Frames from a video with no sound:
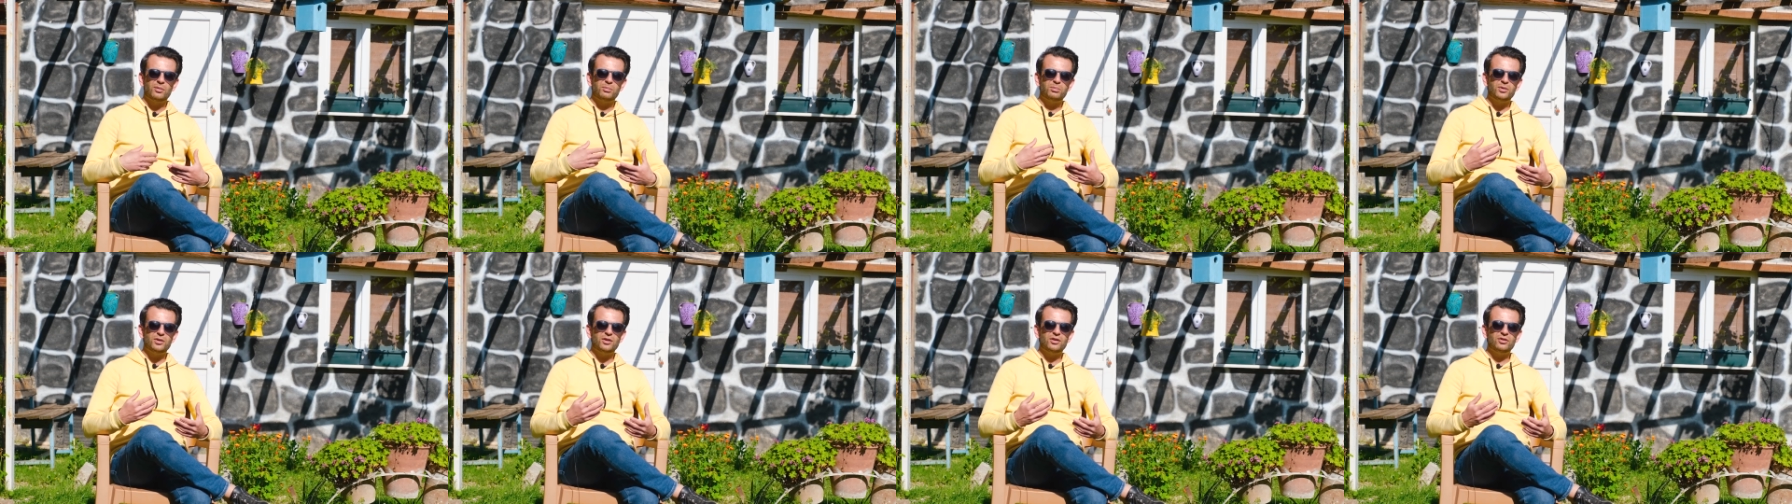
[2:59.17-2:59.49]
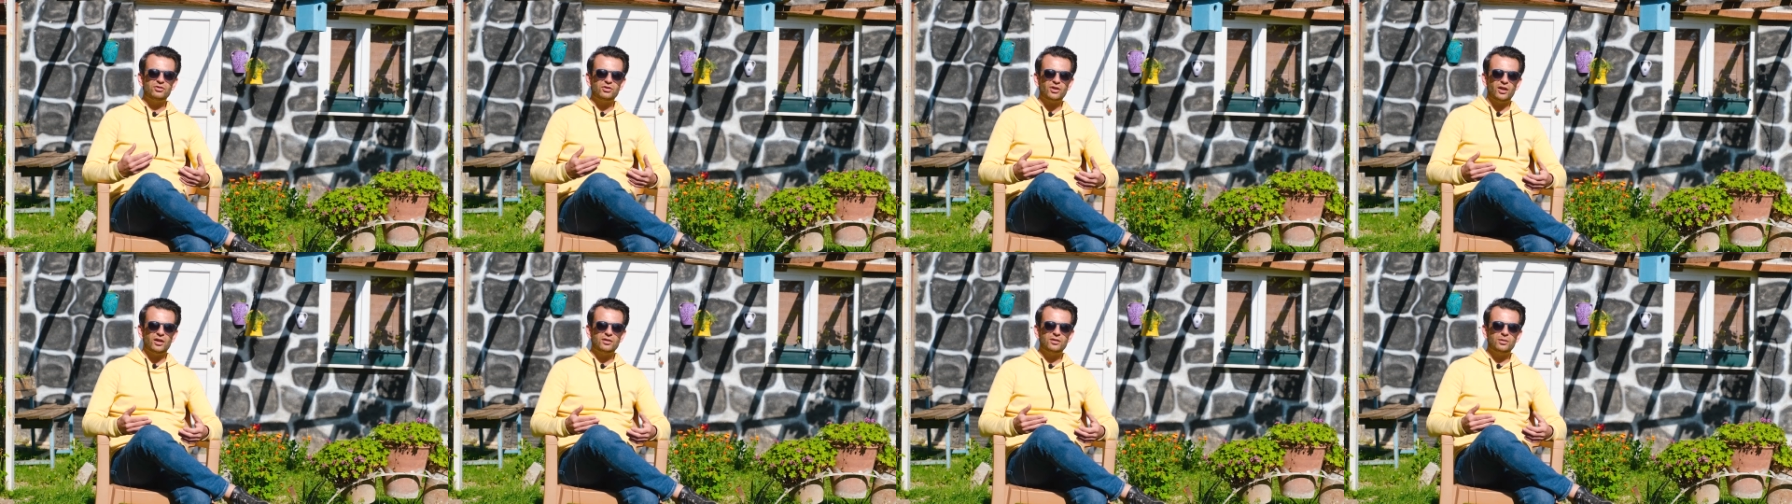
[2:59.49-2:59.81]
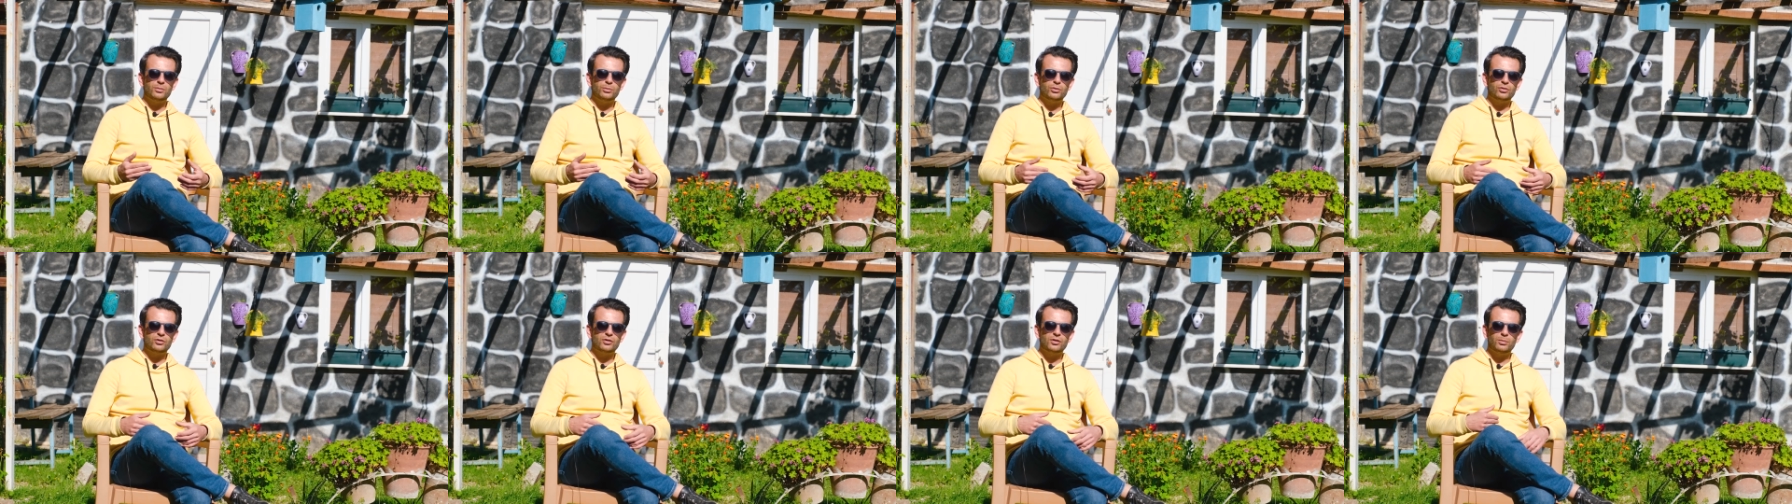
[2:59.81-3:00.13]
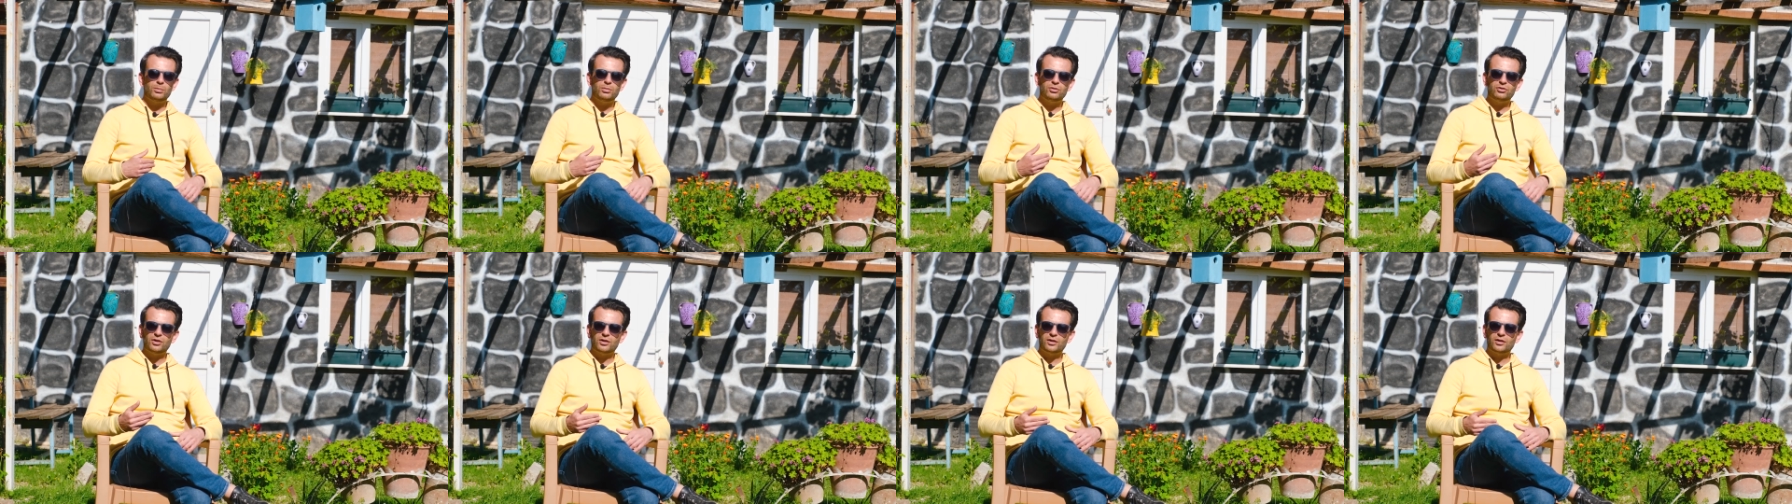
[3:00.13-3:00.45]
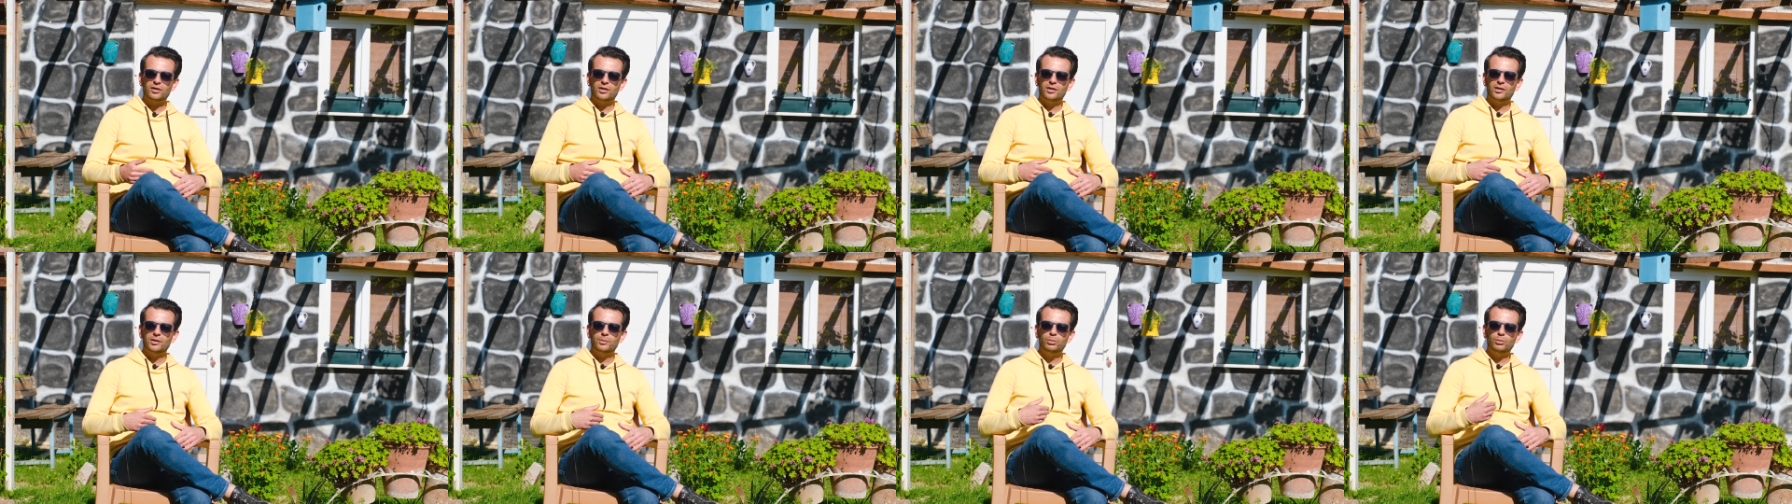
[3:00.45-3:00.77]
Bilinçaltımızda bir
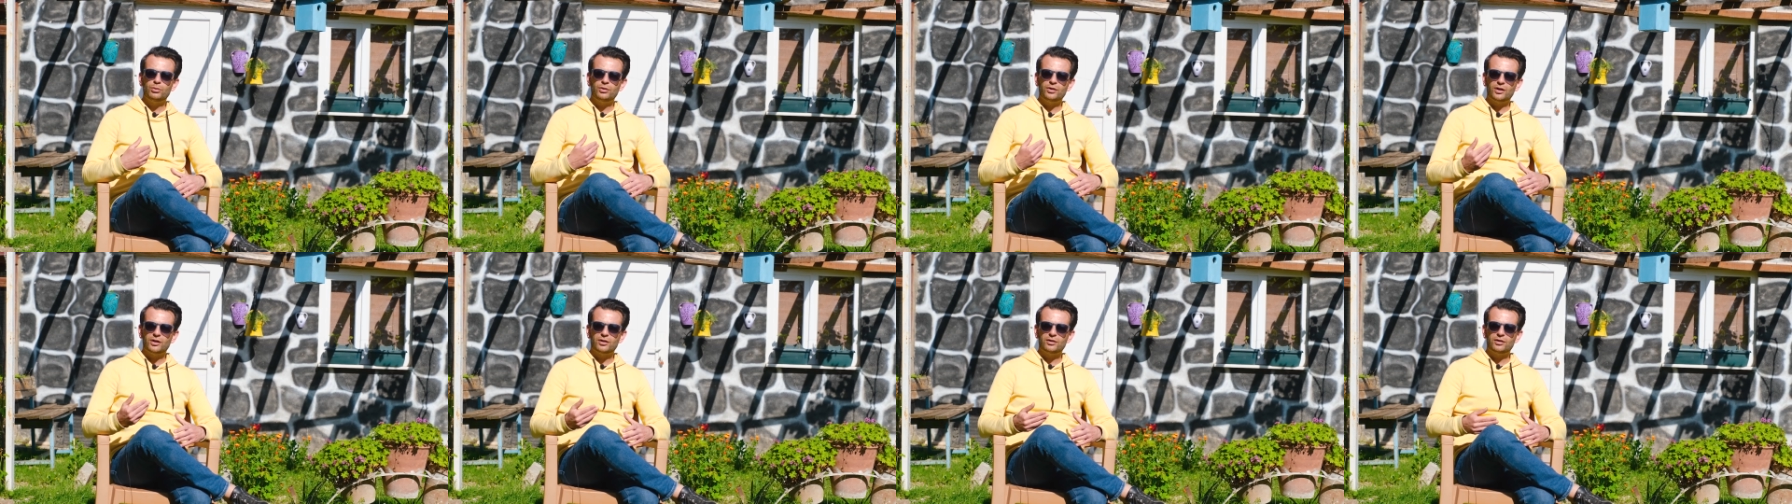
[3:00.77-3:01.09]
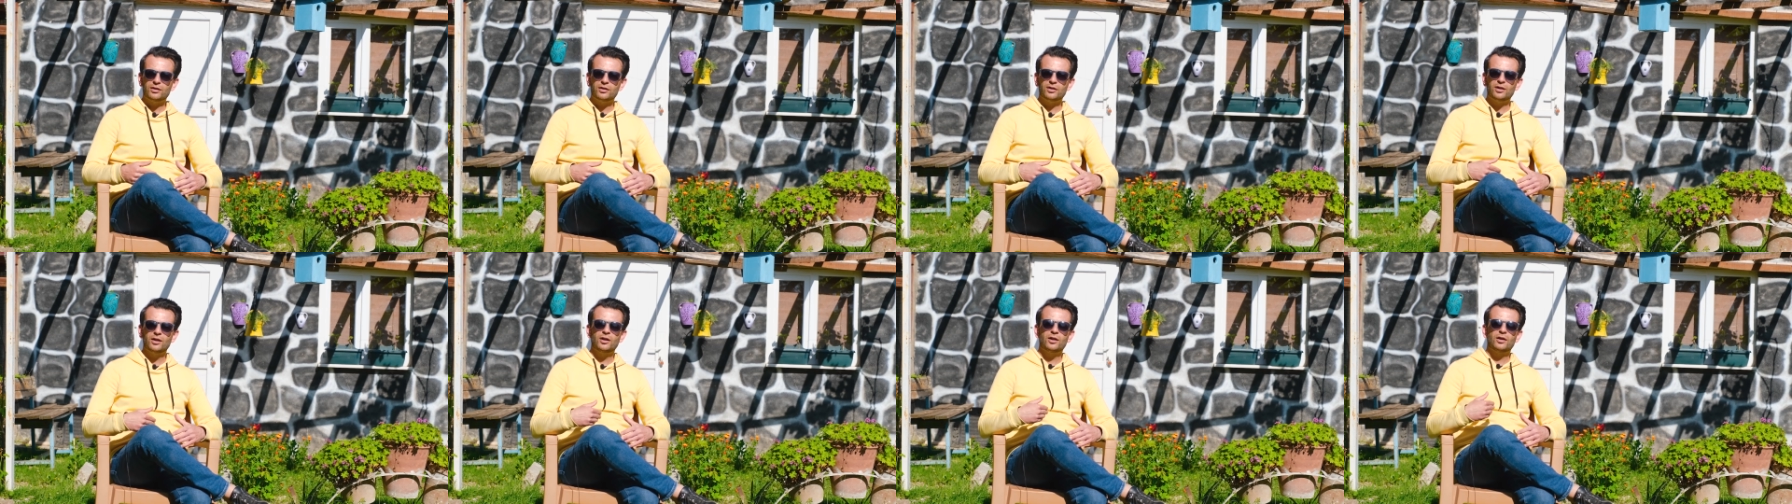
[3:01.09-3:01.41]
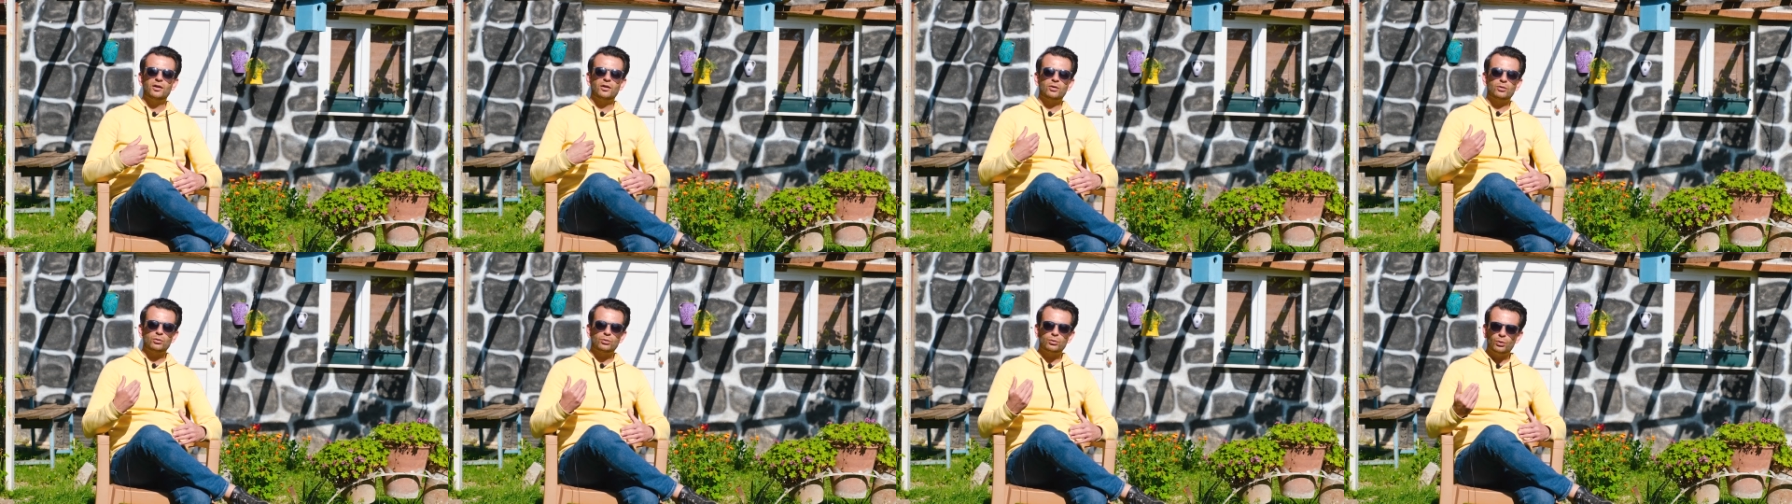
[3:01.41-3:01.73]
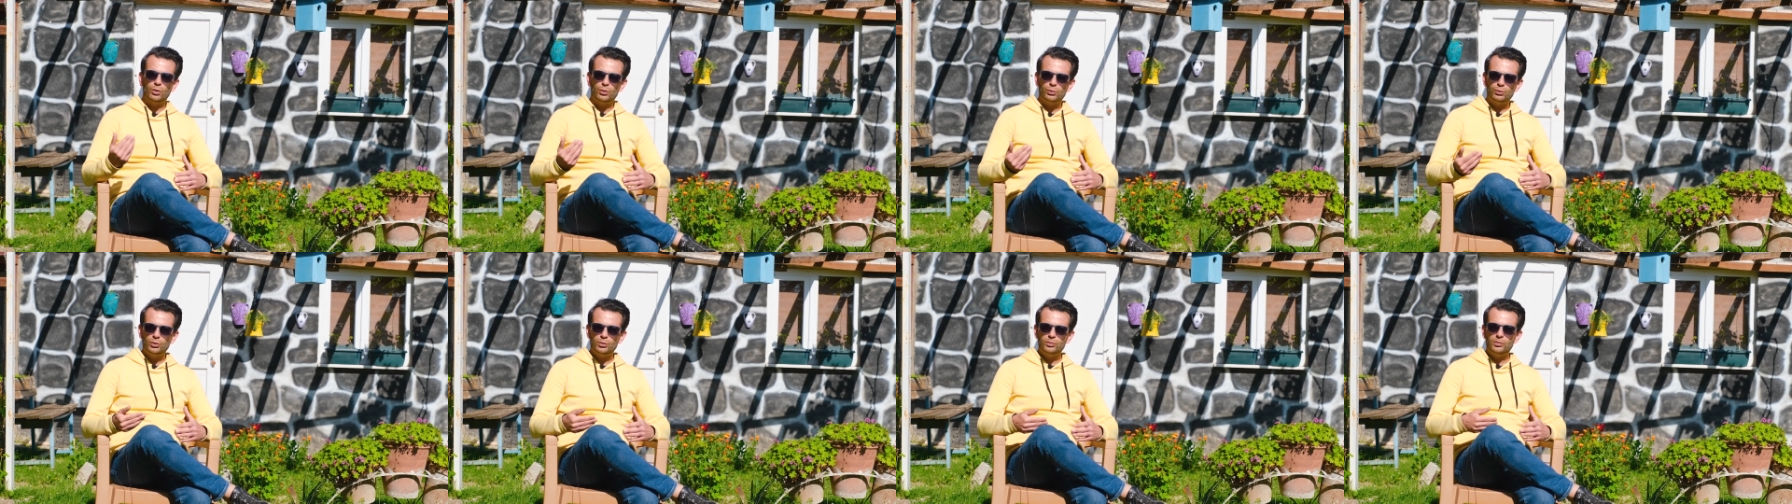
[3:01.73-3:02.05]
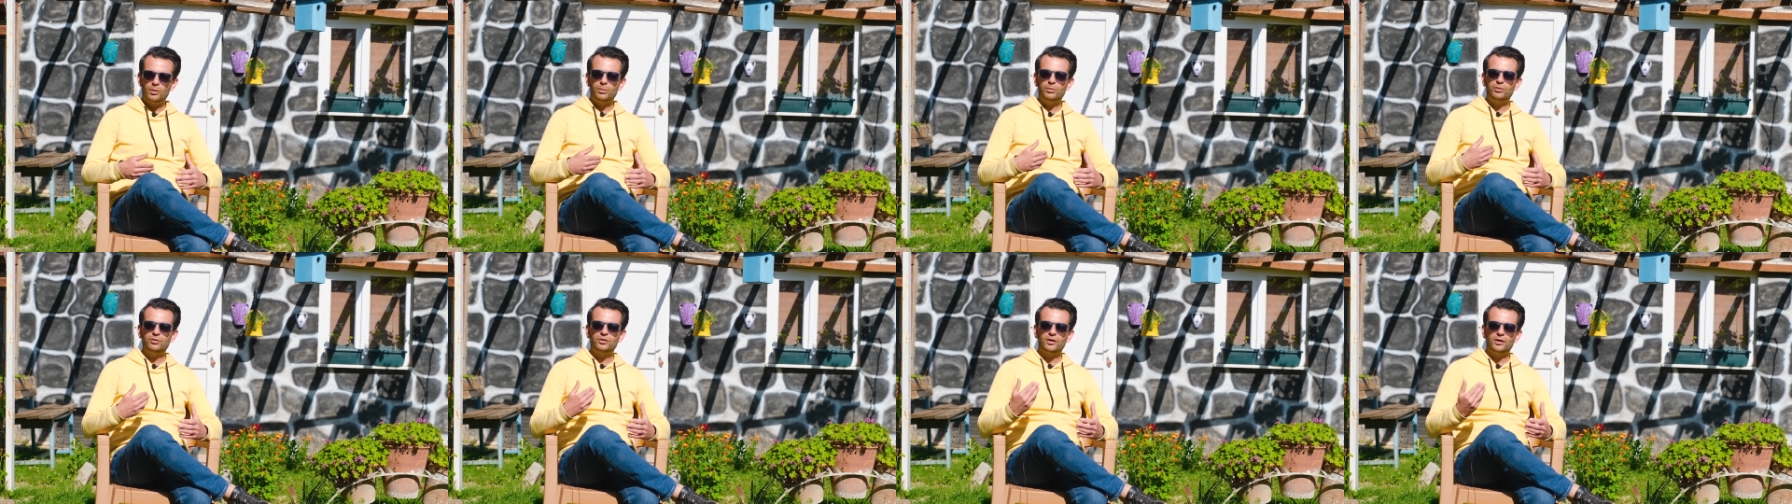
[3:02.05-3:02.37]
şekilde bu niyeti
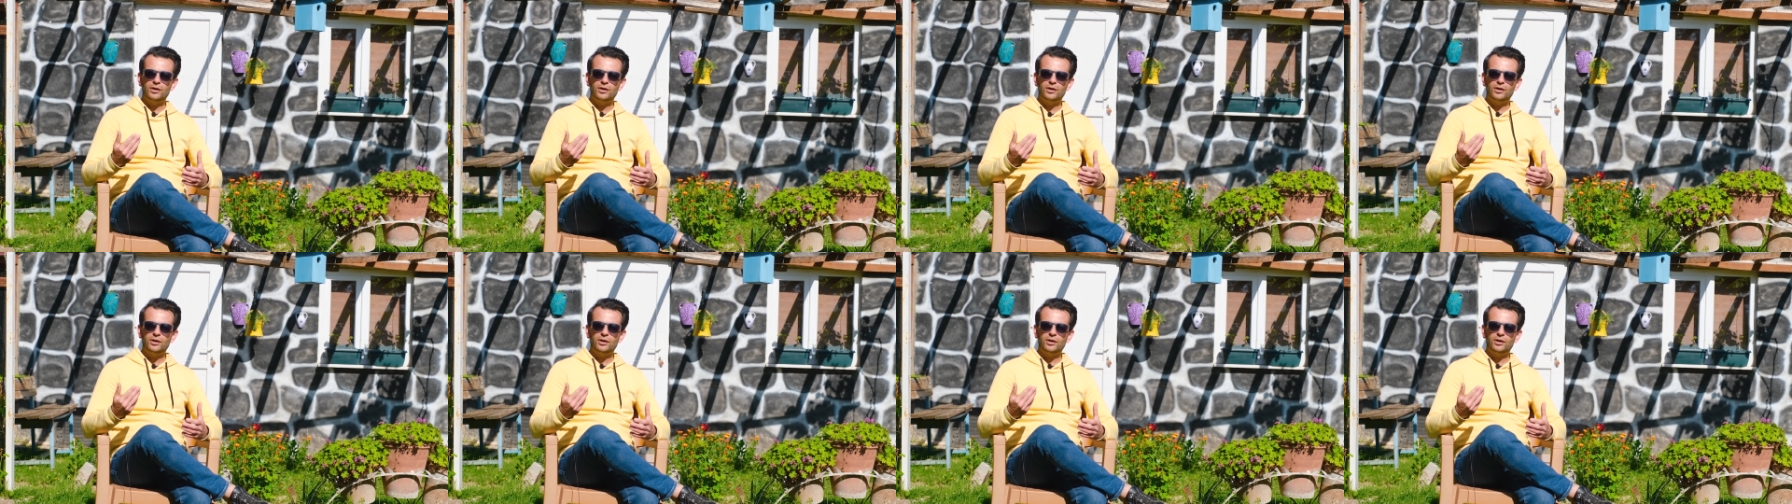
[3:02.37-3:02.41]
döndürmemiz